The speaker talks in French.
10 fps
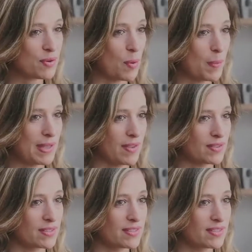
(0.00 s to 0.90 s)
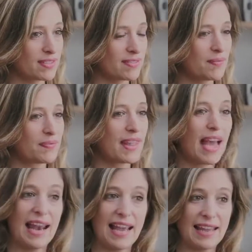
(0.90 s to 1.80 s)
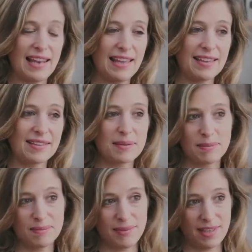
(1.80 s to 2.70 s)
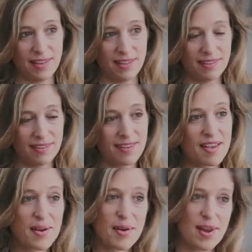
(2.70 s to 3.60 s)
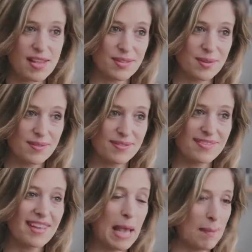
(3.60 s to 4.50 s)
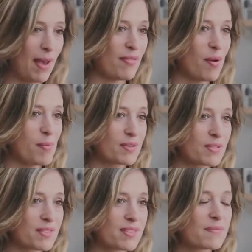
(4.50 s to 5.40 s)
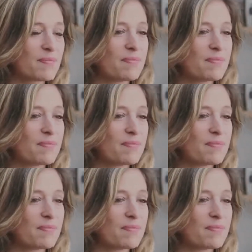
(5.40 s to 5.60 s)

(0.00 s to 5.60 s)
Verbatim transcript: vos compétences. À la clé, bien-être, relations et performance.